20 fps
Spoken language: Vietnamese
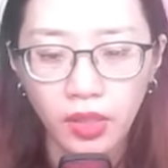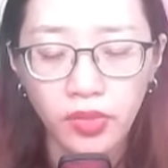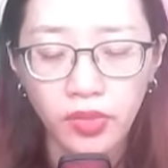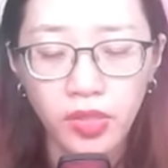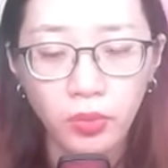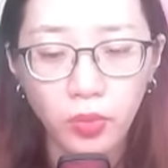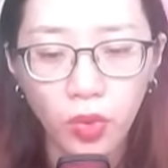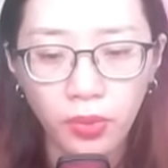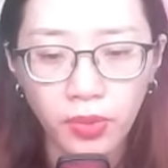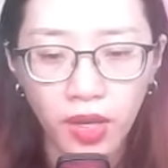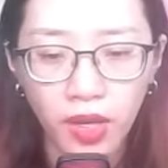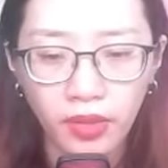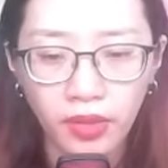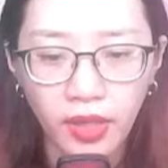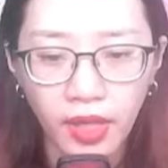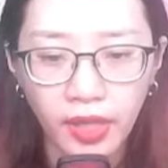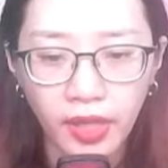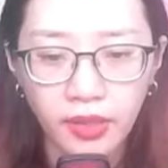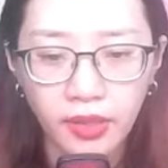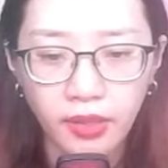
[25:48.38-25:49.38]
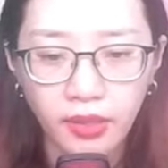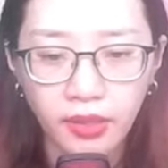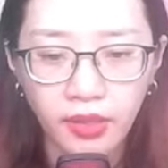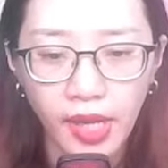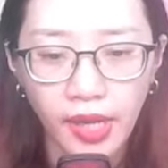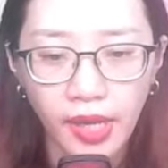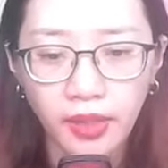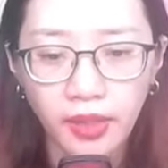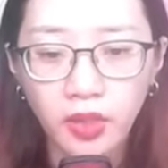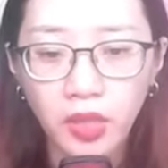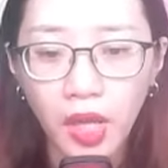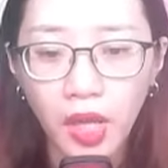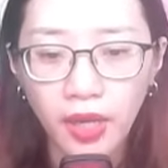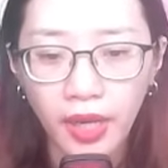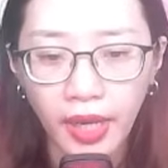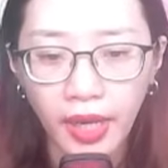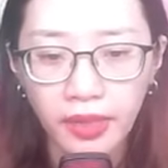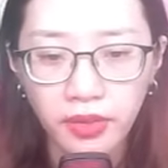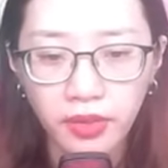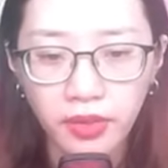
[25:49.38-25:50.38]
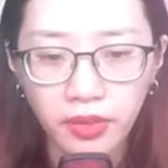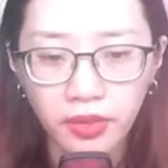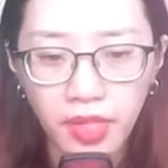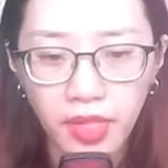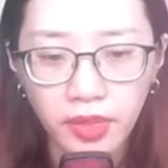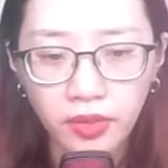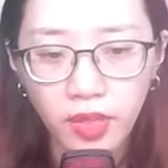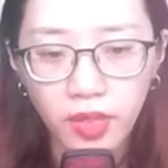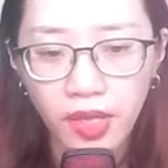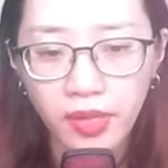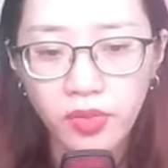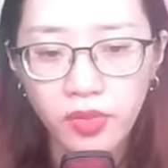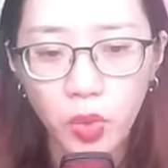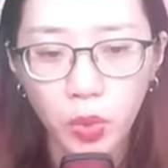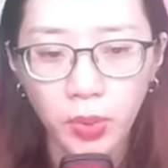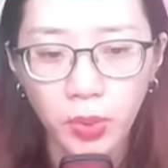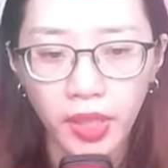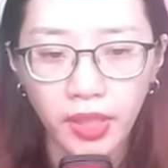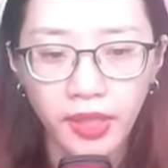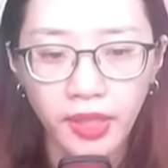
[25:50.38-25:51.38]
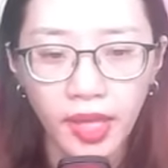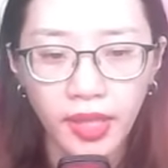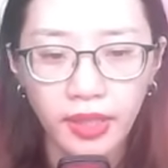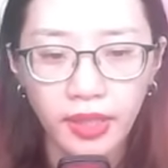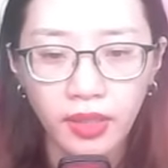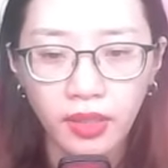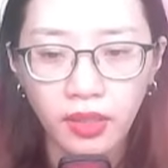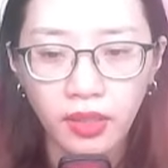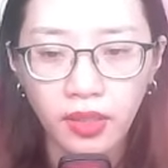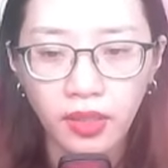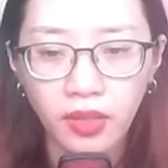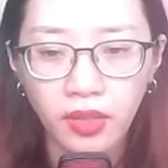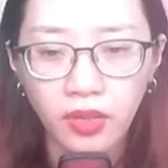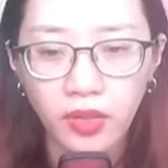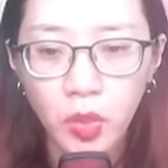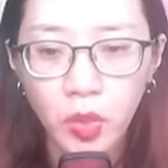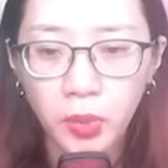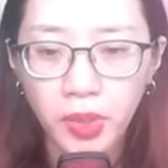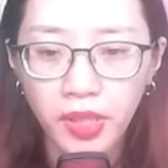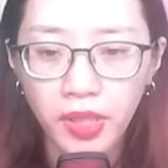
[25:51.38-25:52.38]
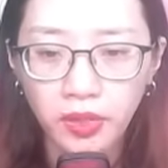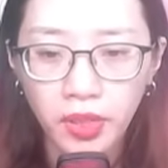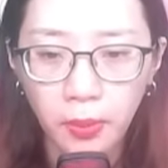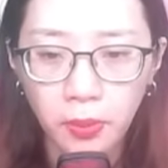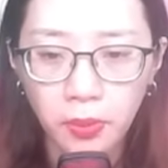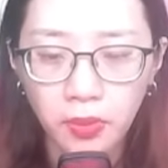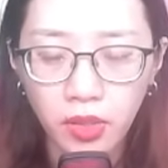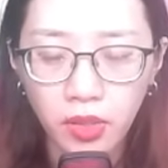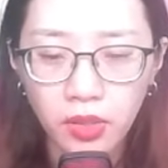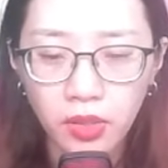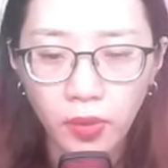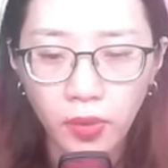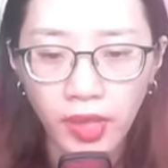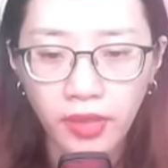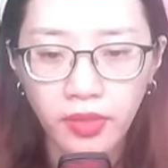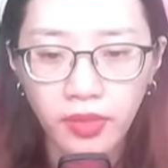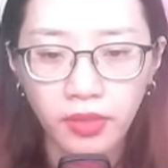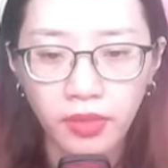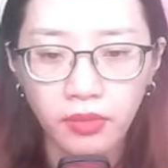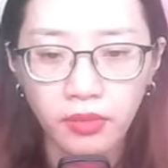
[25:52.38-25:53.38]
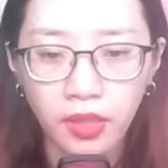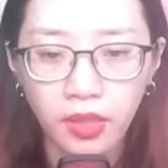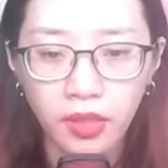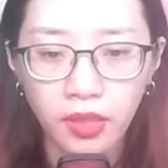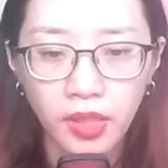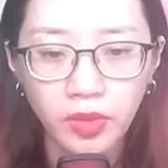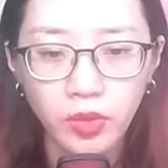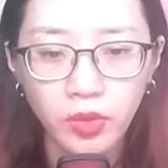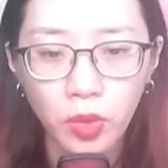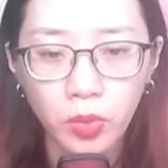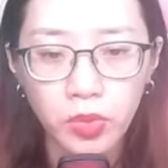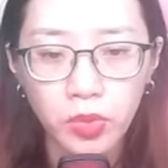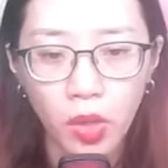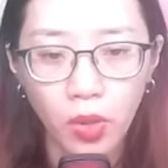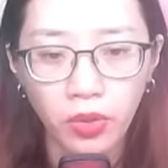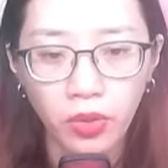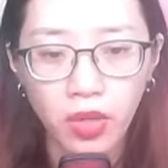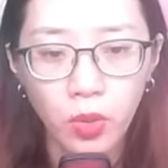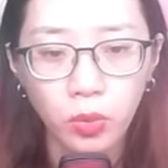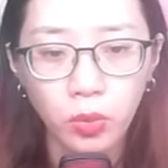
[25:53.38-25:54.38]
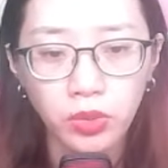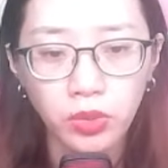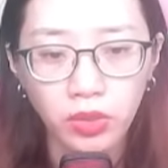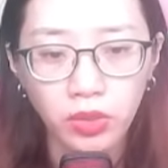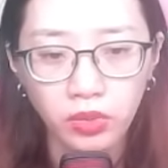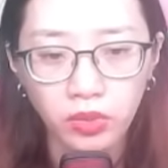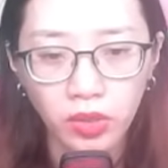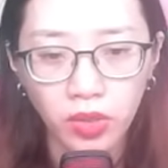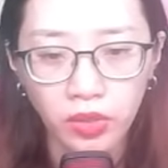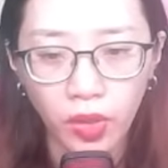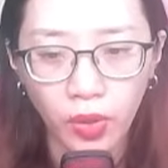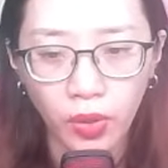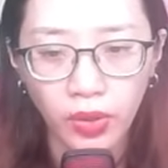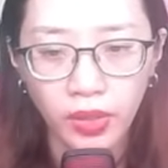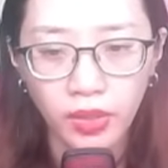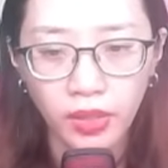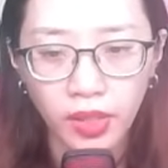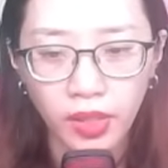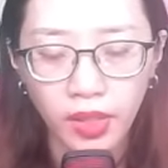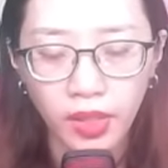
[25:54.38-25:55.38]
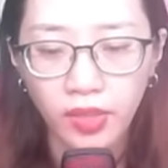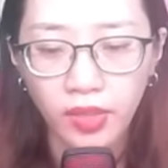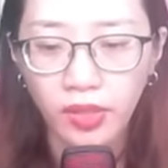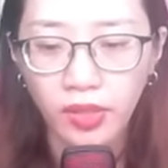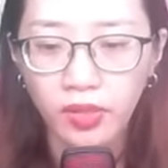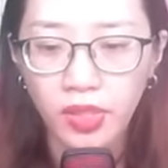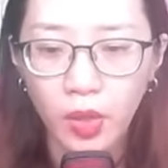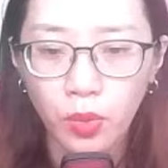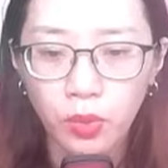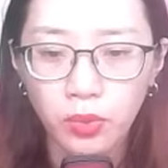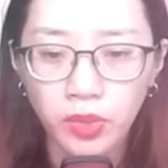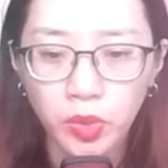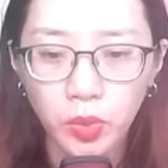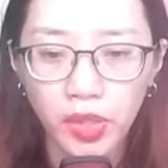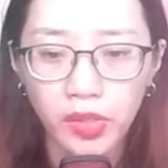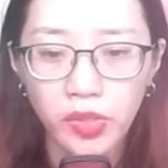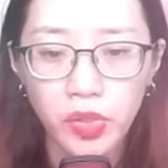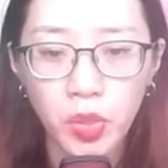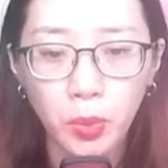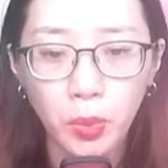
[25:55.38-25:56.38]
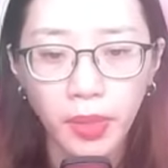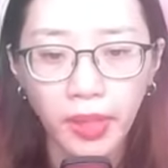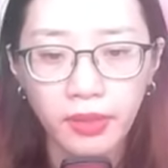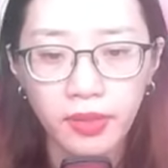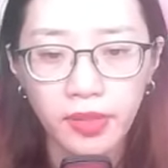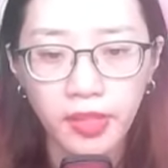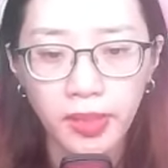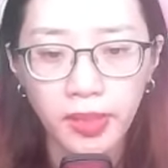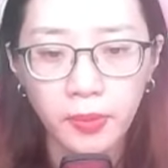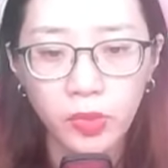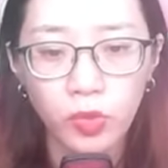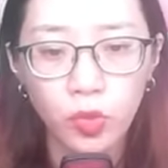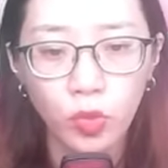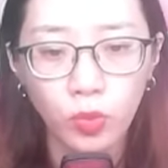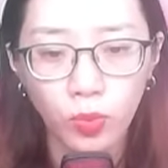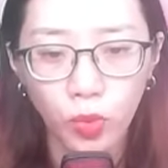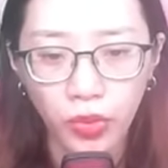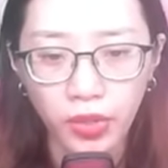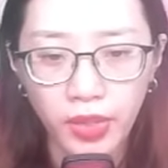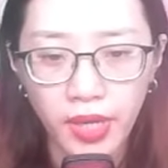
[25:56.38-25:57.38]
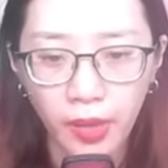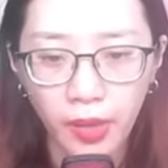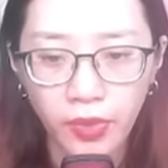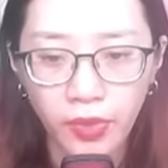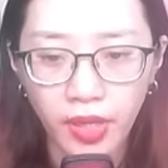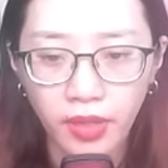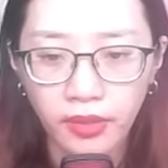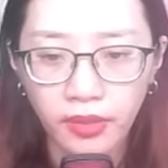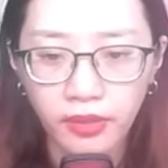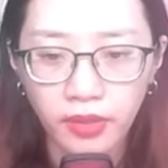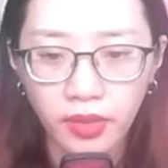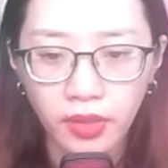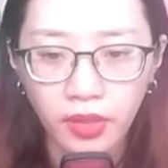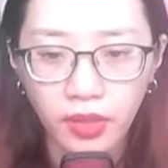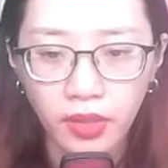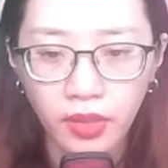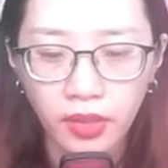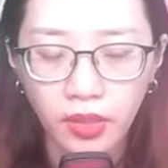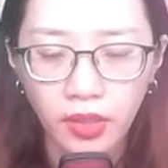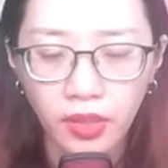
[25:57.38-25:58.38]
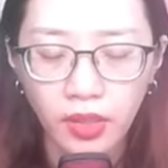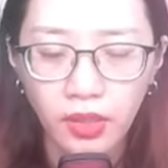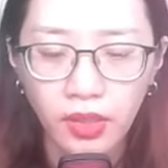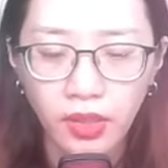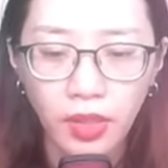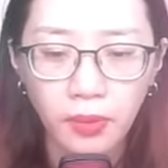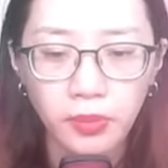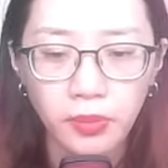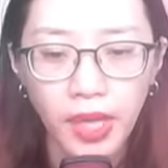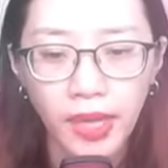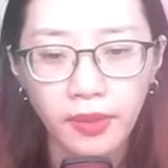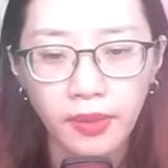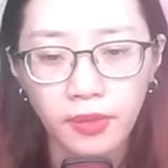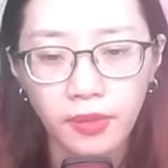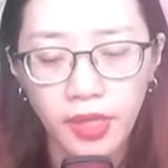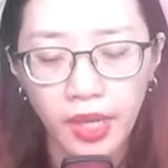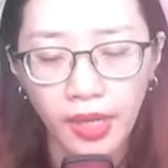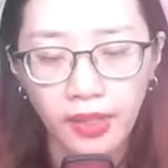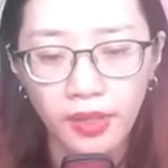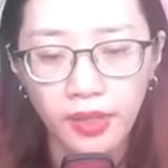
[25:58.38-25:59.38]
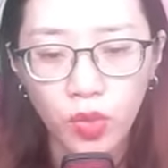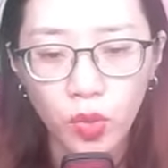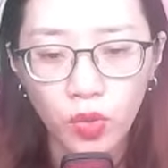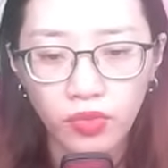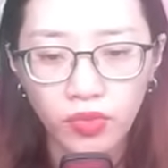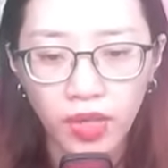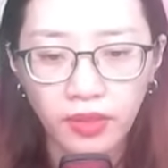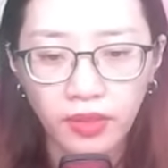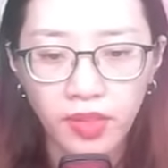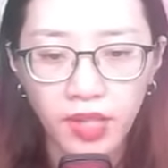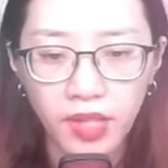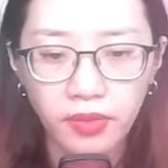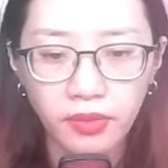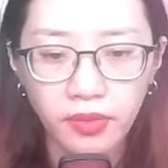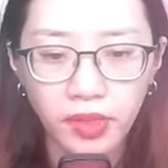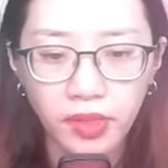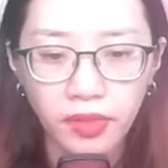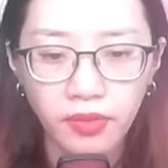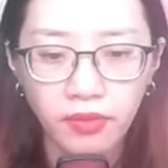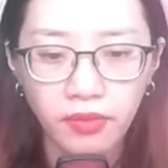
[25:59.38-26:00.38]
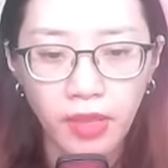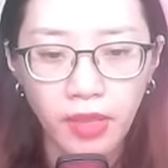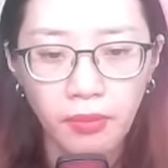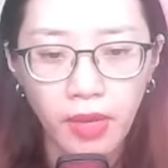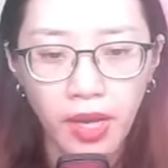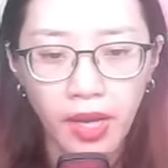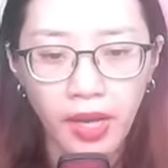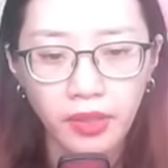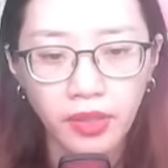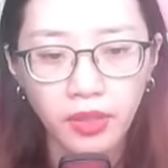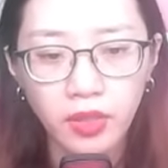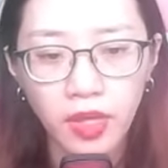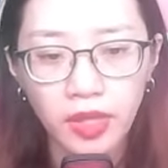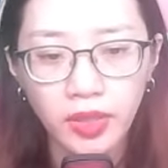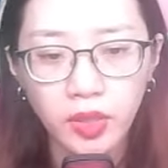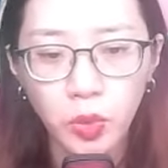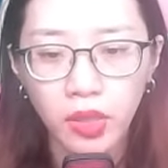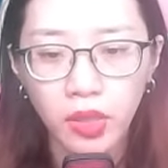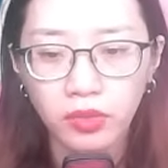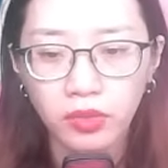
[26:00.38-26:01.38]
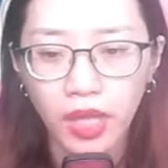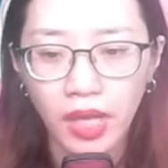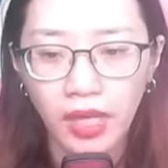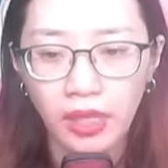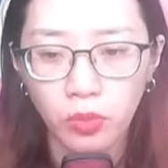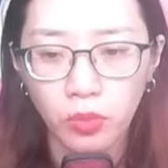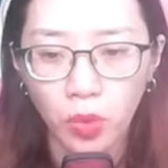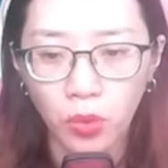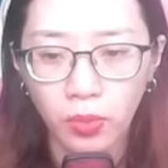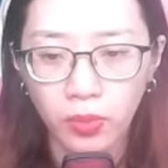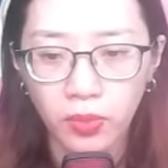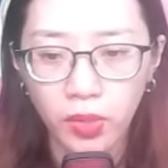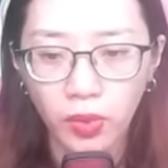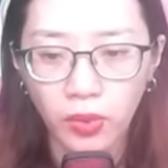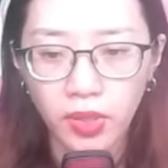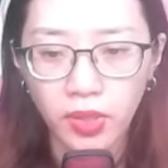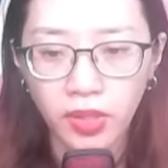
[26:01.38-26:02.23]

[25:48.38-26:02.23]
Nhưng một đòn này là có thể ảnh hưởng đến thế cuộc hiện nay. Lúc yên thập tứ hóa hình, lấy tốc độ không tưởng tượng nổi, nhanh chóng xuyên trung ánh kiếm của mũi đạo nhân. Âm thanh gãy khúc vang lên, vậy mà có thể xuyên thành một lỗ